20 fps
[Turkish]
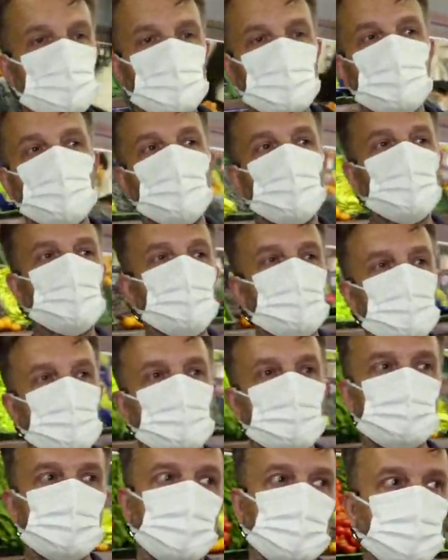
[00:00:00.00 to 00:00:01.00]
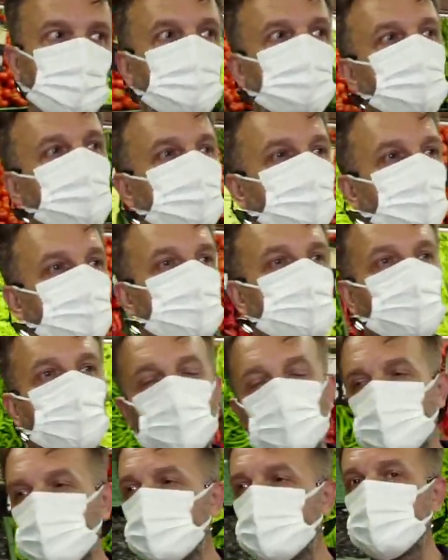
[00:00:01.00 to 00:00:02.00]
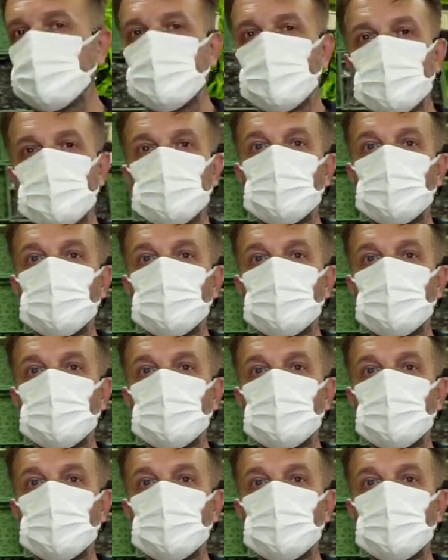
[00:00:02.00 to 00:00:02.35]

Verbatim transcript: Söyleyen kazanacak. 50 kat garanti.